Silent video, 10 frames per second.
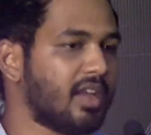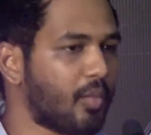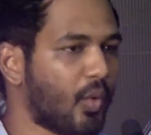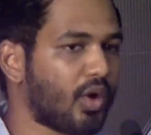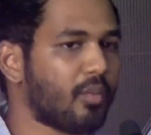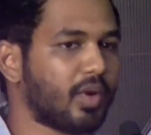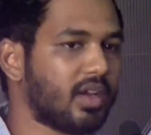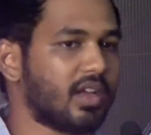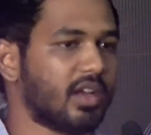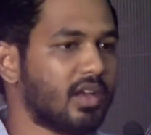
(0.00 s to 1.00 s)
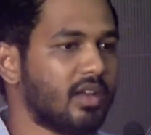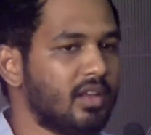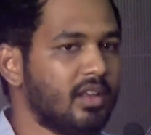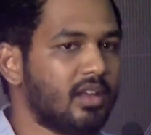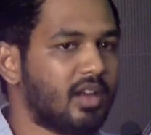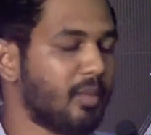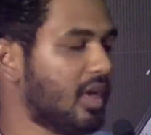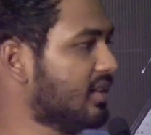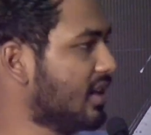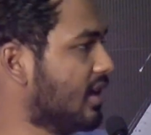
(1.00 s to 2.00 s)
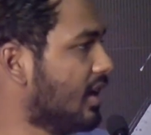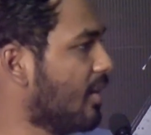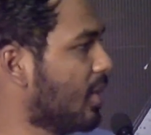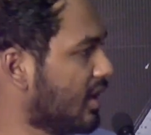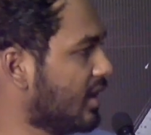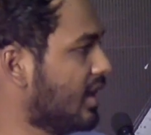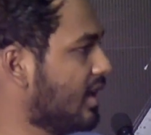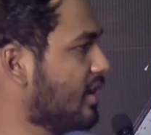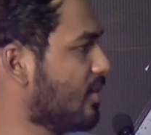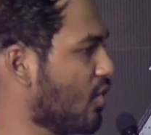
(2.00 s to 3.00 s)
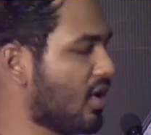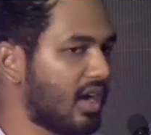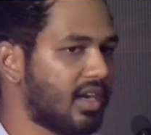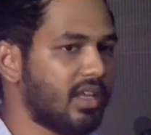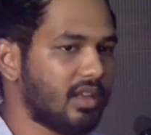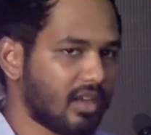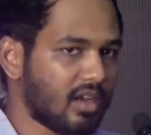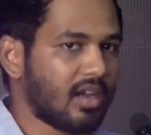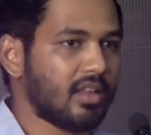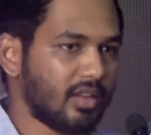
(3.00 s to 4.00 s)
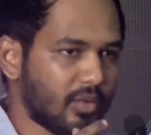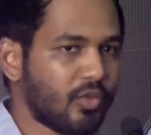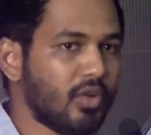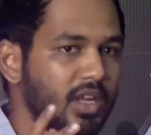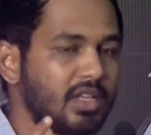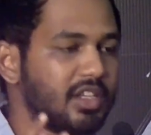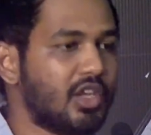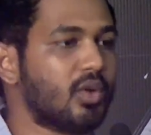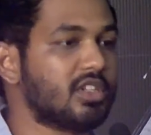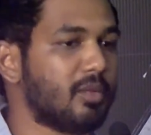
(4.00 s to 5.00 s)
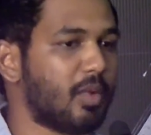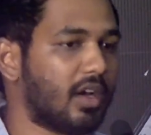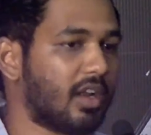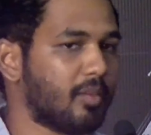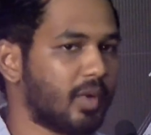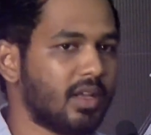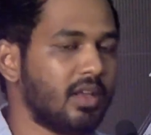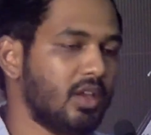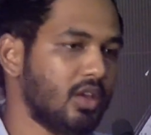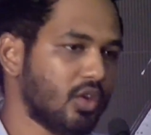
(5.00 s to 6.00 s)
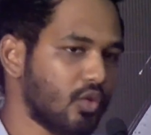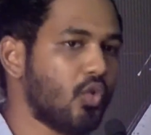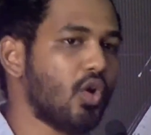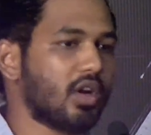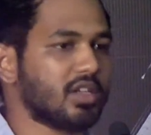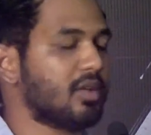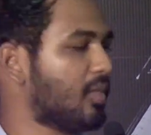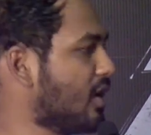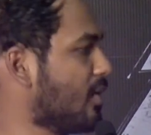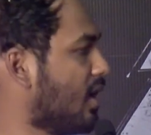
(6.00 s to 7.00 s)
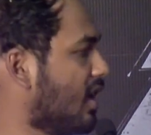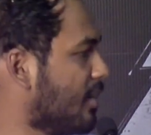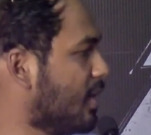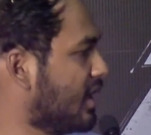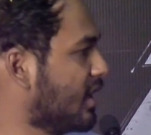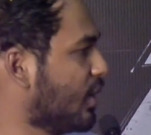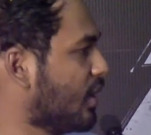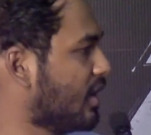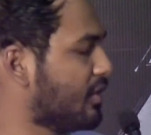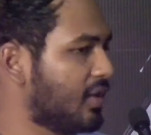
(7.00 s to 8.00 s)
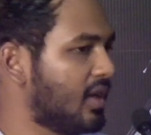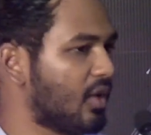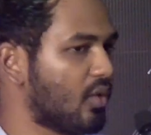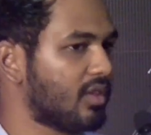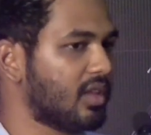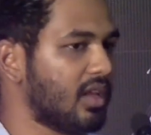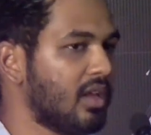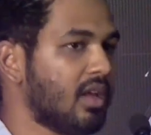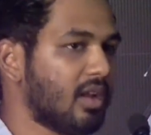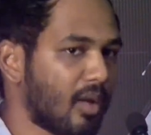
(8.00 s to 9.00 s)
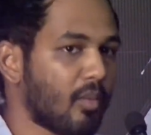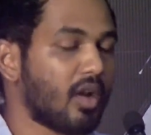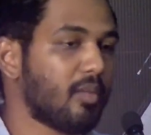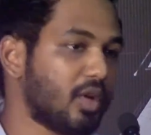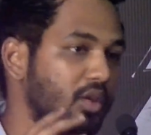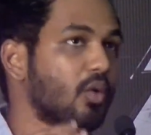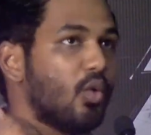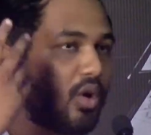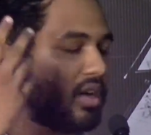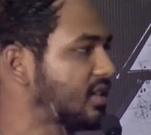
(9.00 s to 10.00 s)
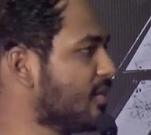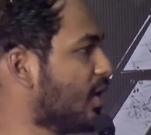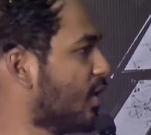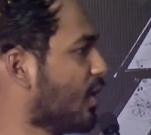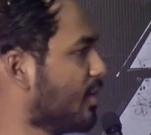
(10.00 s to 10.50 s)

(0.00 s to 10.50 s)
ஆகி போகிறப்ப கம்மியாக தெரியலாம் பட் அந்த எடிட்டுக்கு முன்னாடி அந்த ஃபுல்லாக சீக்வன்ஸாக பார்க்குறப்ப இவ்வளோ கஷ்டப்படணுமா அப்படிங்கிற ஒரு ஃபீலை கொடுத்து நம்மலாம் பின்ன எவ்வளோ கஷ்டப்படணும்